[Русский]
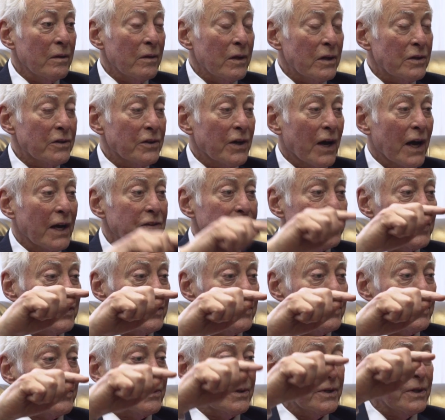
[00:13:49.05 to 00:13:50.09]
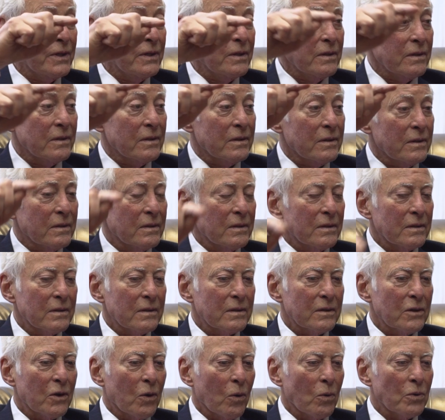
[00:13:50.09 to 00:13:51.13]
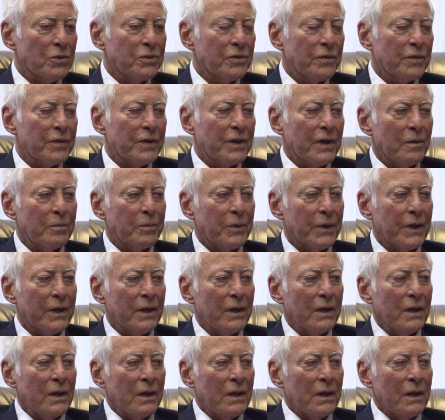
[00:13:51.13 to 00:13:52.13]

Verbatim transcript: и каждого человека в компании, которые